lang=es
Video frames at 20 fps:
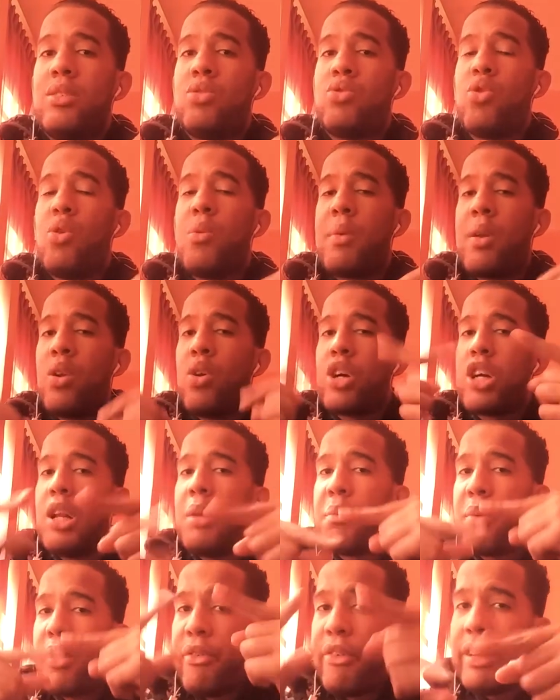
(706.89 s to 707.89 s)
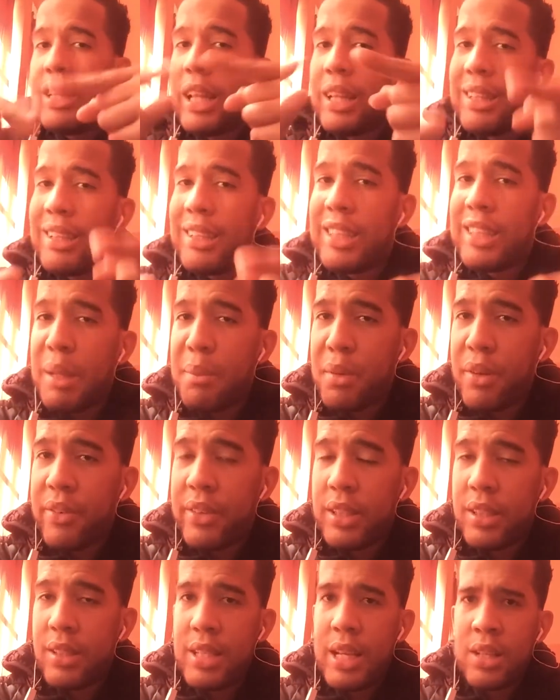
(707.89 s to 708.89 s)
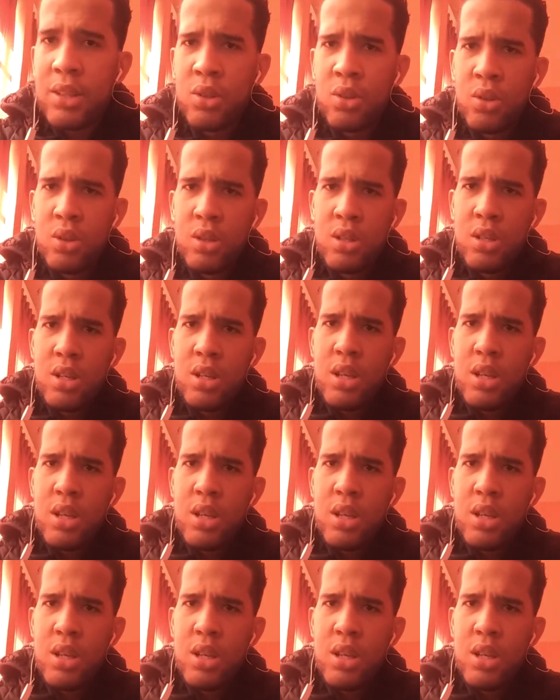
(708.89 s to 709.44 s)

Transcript: sobre lo que el profeta te está profetizando,